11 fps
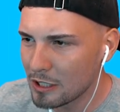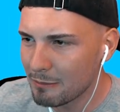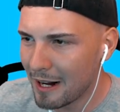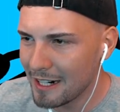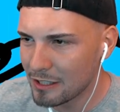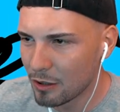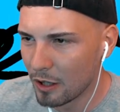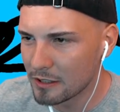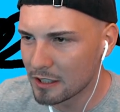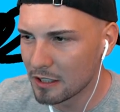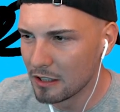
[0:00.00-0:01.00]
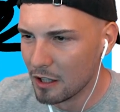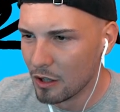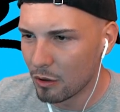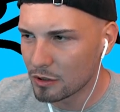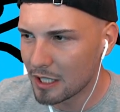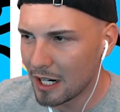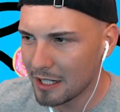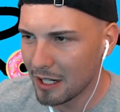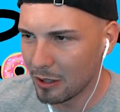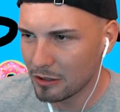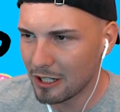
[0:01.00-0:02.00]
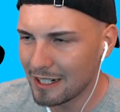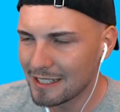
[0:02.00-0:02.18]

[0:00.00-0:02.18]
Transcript: gemalt, Leute. Unser Hagi-Auto kann